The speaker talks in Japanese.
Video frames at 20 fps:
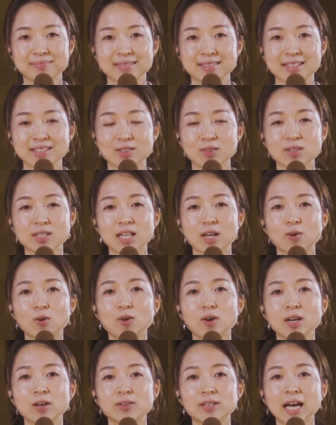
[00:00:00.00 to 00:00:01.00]
そうしたお
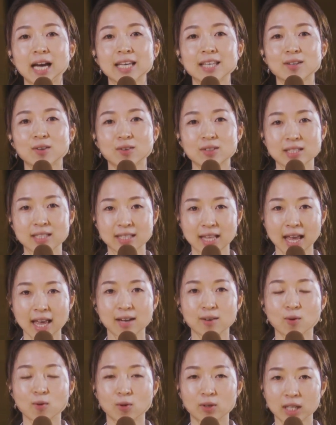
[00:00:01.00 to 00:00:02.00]
声を代表して、
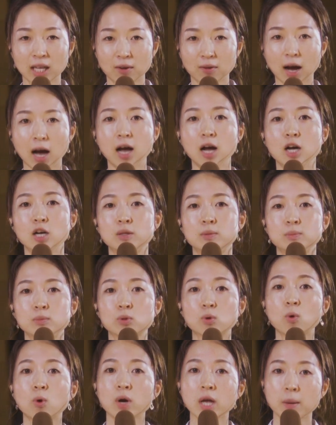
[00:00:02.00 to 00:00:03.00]
ここでは
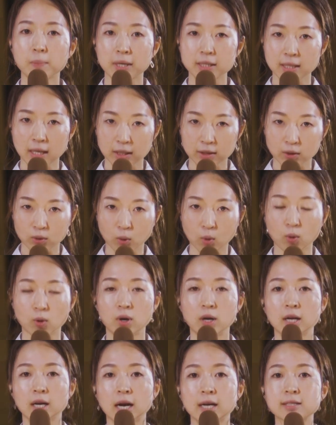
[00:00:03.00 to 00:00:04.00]
向山さんと
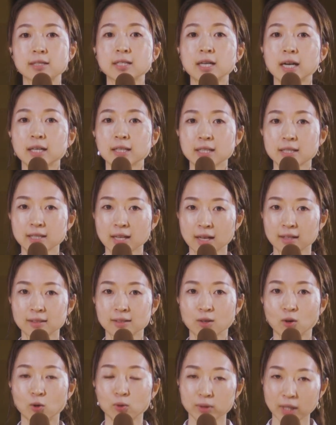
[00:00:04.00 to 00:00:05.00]
葛城さん、
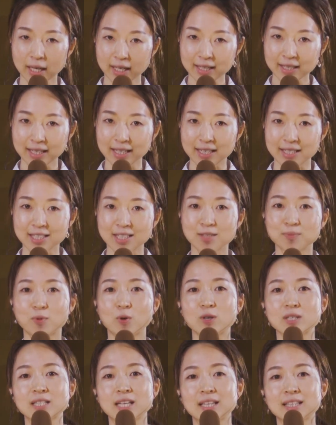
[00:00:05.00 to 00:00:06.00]
お二人に質問
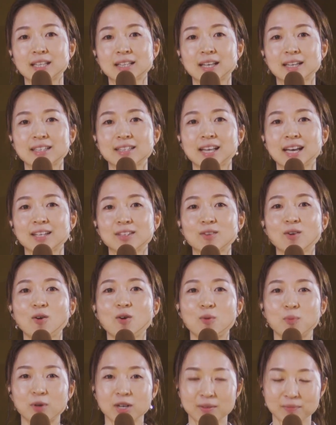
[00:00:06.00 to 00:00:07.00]
をしていただきたいと
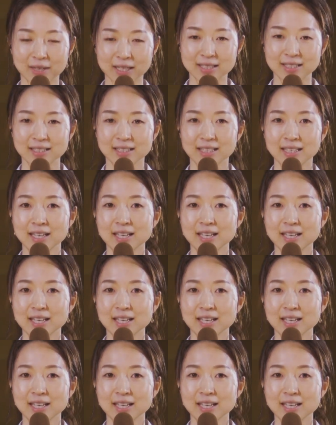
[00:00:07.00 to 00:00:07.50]
思います。